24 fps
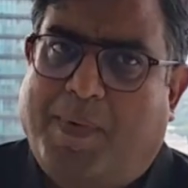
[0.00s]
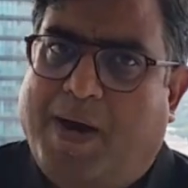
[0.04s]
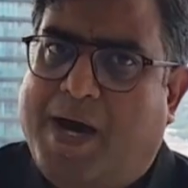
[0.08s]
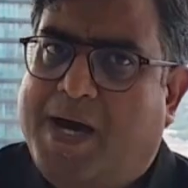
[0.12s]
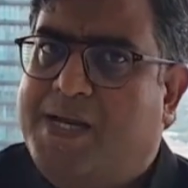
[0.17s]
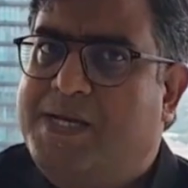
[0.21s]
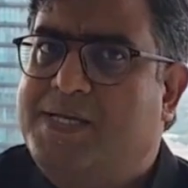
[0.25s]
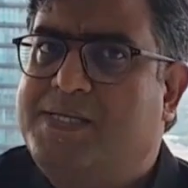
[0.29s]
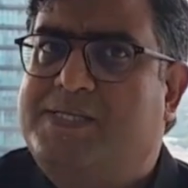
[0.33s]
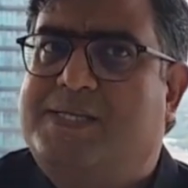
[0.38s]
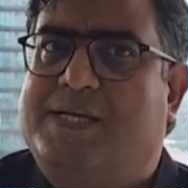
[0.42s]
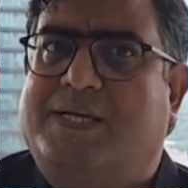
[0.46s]

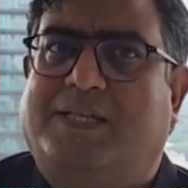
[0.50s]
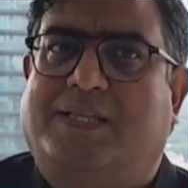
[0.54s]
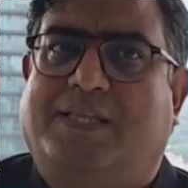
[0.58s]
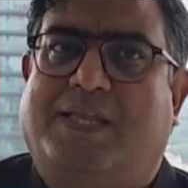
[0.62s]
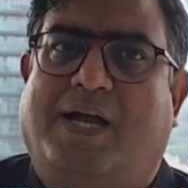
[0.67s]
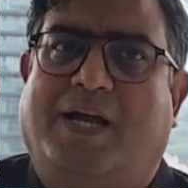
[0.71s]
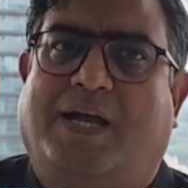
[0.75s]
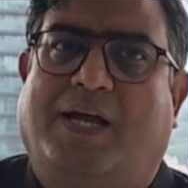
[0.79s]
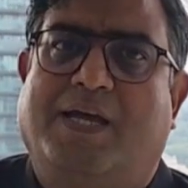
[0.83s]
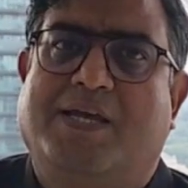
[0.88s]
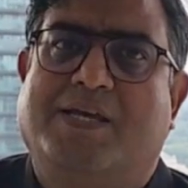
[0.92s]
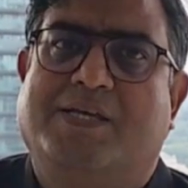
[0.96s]

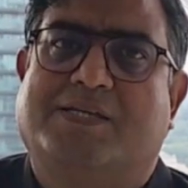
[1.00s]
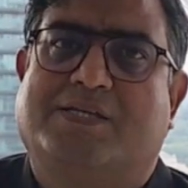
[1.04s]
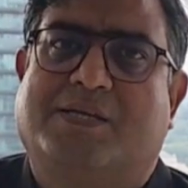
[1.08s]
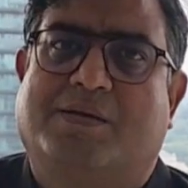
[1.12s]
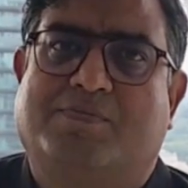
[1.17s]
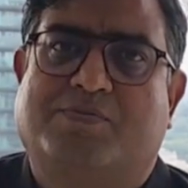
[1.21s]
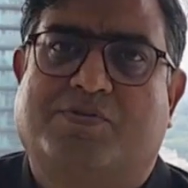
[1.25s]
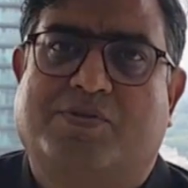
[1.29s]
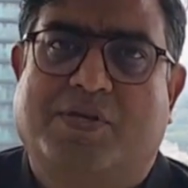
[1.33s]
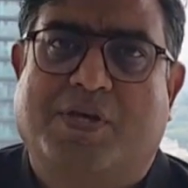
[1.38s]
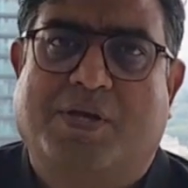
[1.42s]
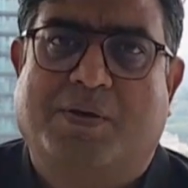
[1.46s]
मानसिकता का ये
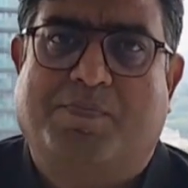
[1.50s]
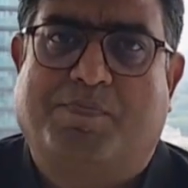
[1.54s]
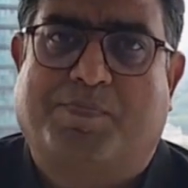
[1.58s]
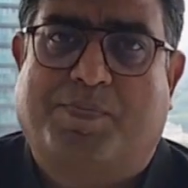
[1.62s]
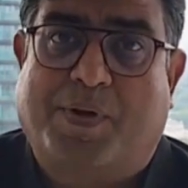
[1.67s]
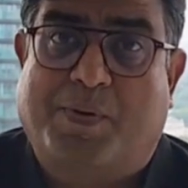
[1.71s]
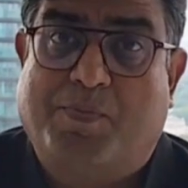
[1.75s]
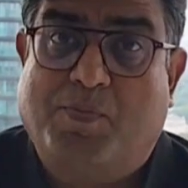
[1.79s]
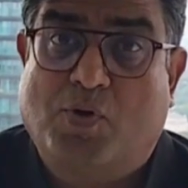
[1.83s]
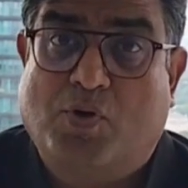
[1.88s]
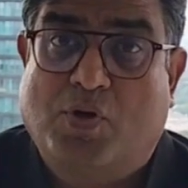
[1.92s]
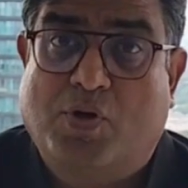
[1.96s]
सबसे
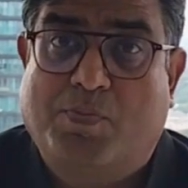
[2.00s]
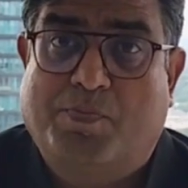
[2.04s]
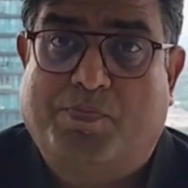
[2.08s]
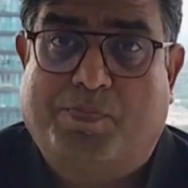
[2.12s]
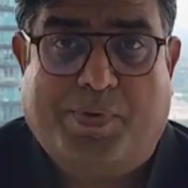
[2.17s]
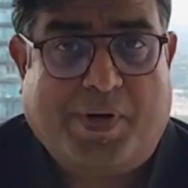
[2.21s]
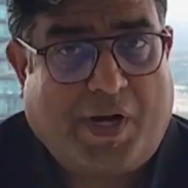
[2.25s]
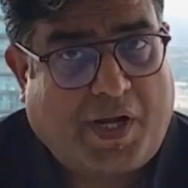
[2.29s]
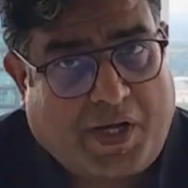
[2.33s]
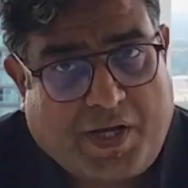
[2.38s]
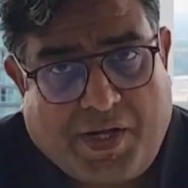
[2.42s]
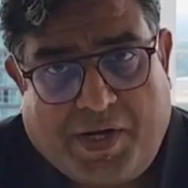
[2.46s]
प्रमुख
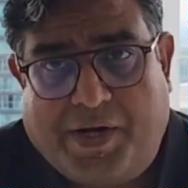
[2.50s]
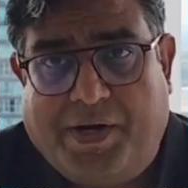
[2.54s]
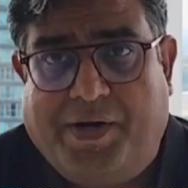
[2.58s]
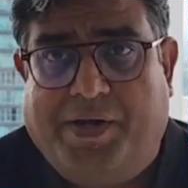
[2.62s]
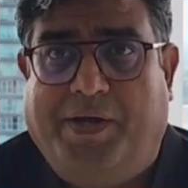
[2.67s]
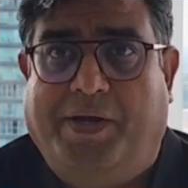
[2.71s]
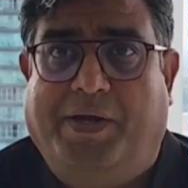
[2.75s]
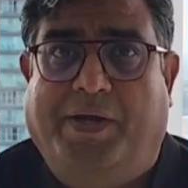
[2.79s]
प्रकरण